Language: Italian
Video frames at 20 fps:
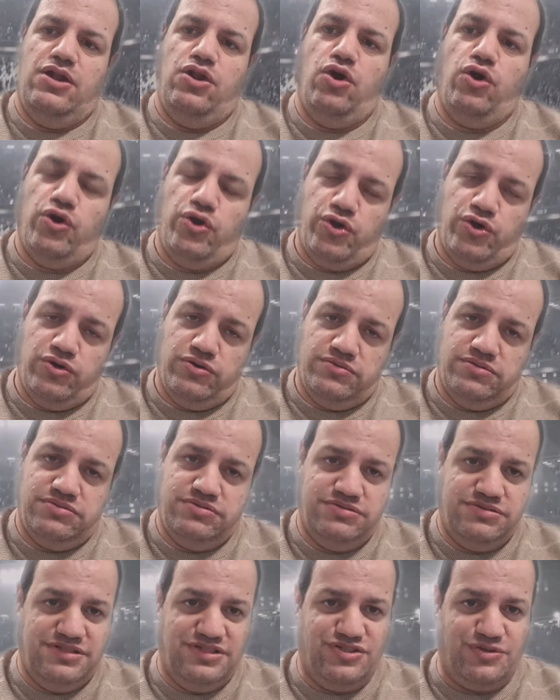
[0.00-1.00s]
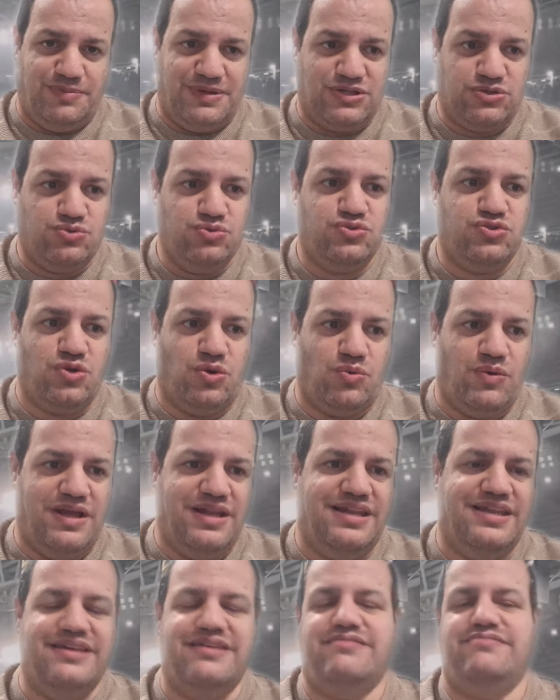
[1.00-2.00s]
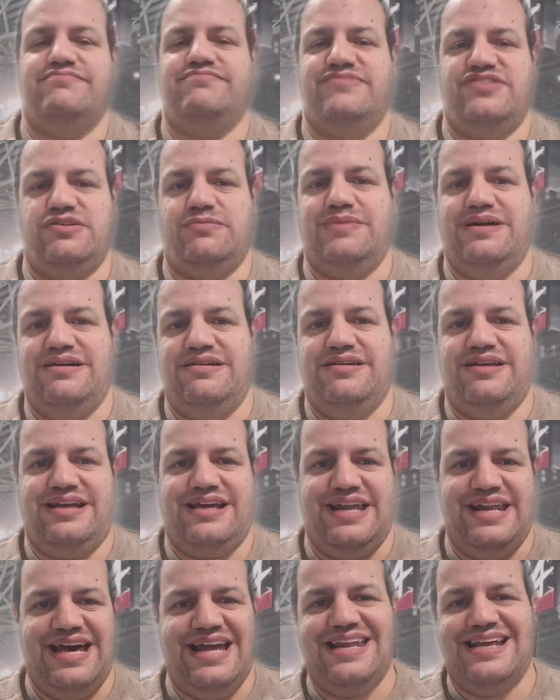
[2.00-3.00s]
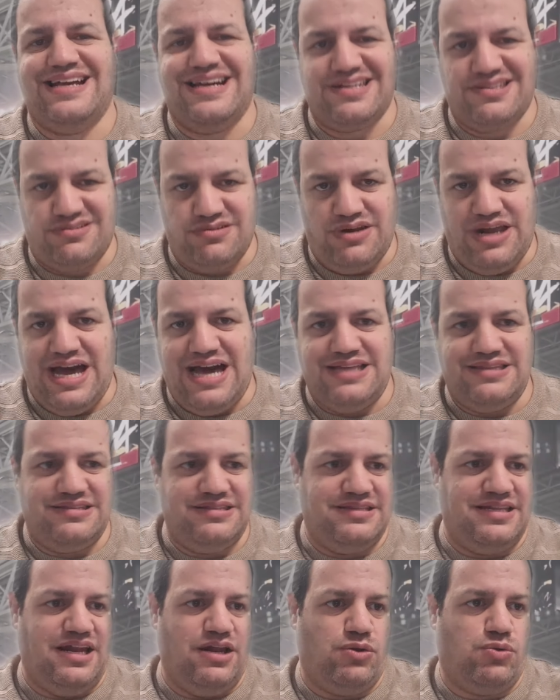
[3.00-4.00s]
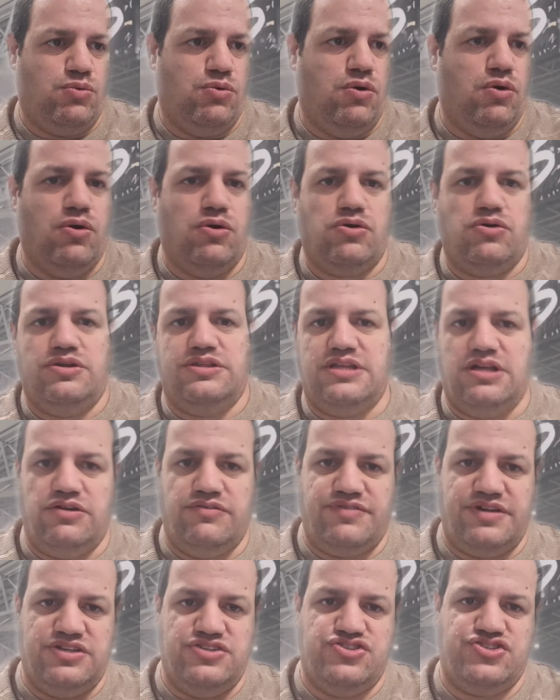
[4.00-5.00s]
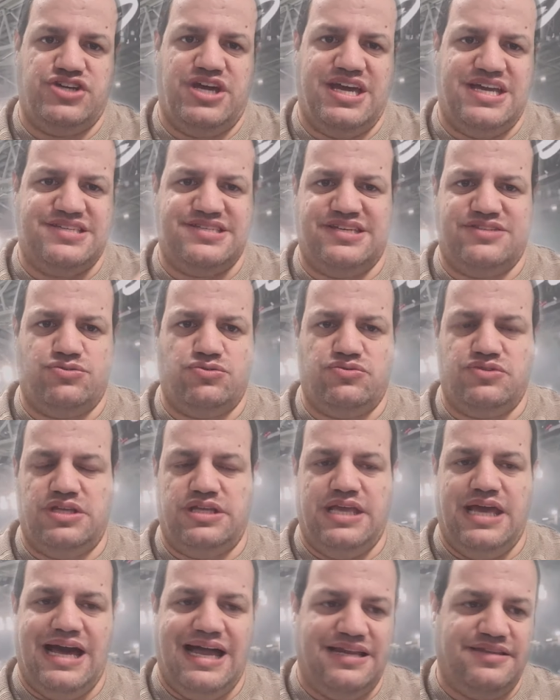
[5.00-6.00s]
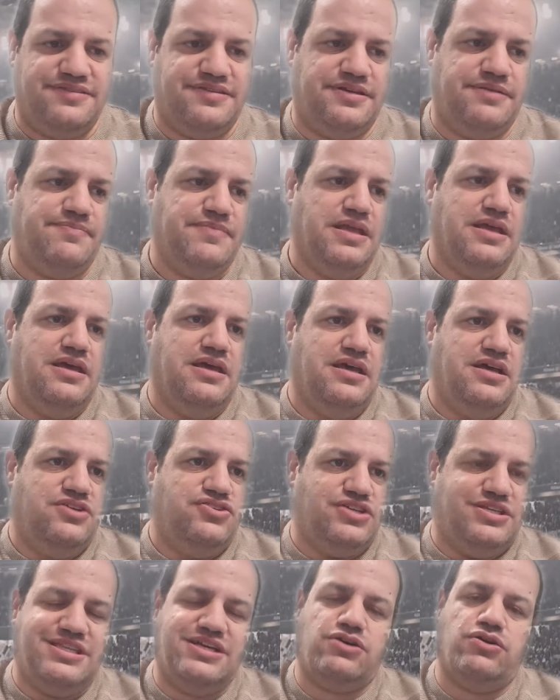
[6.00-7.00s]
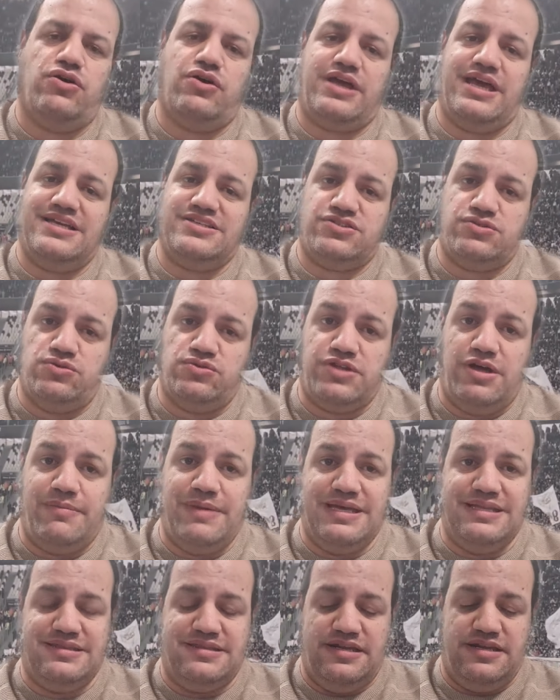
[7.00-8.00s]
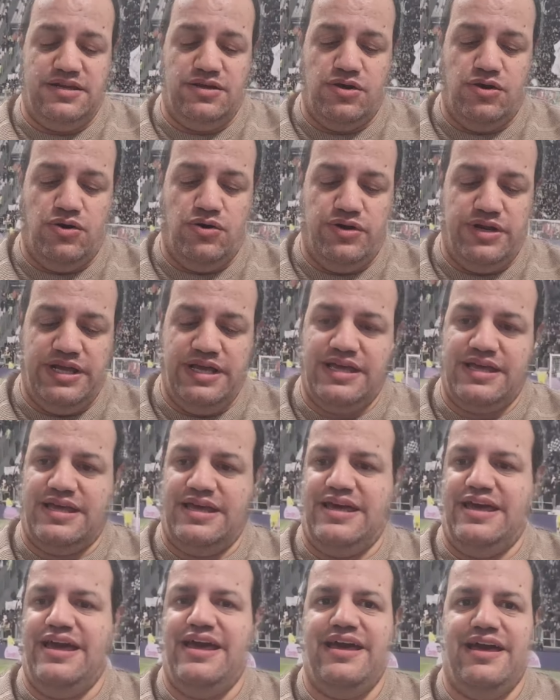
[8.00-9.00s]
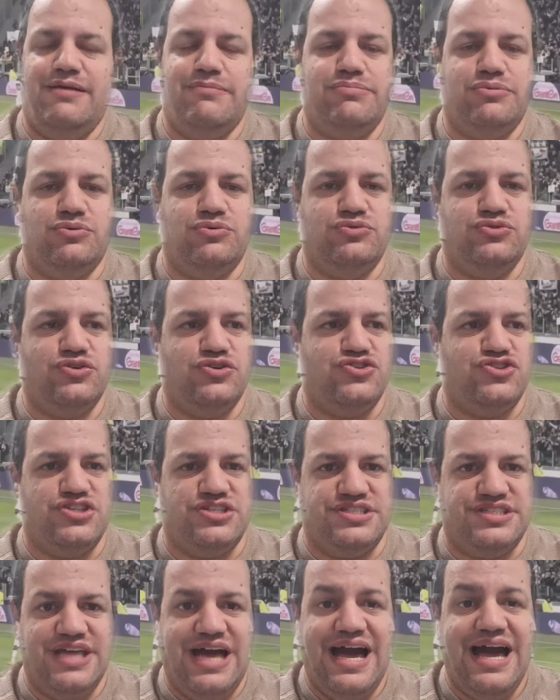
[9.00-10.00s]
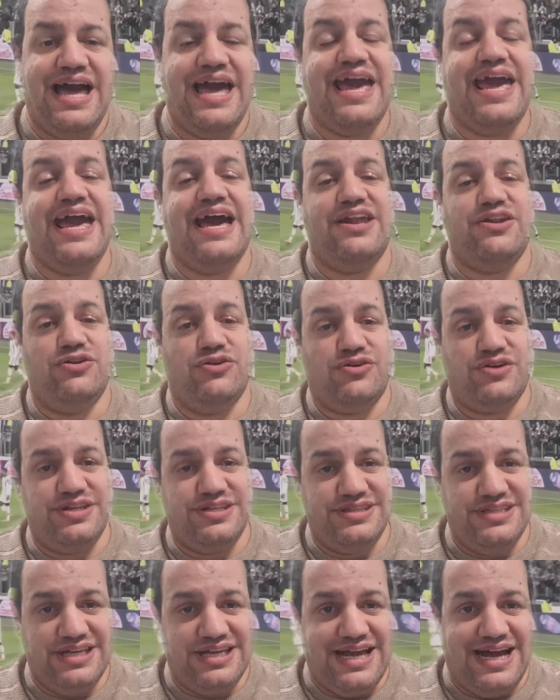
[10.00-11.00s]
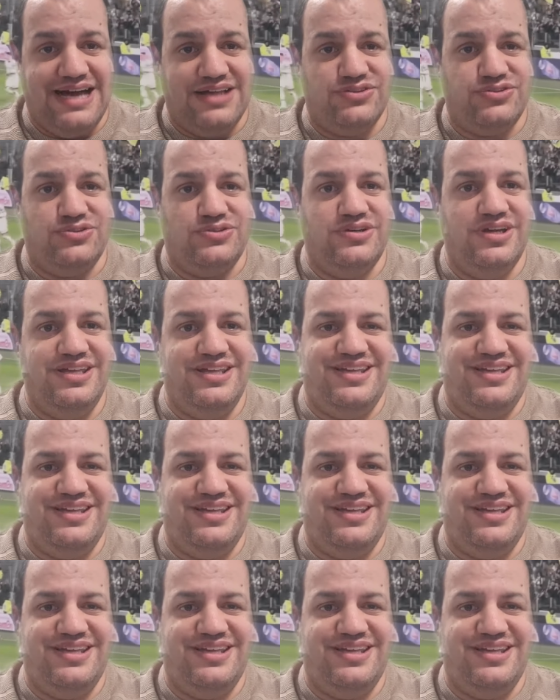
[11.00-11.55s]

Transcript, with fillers: loro, soprattutto quelli, insomma, i canali cartonati tra il cuoco italo-francese a tutti gli altri, cioè dicono che è assolutamente rigore, che appunto ci sta e hanno criticato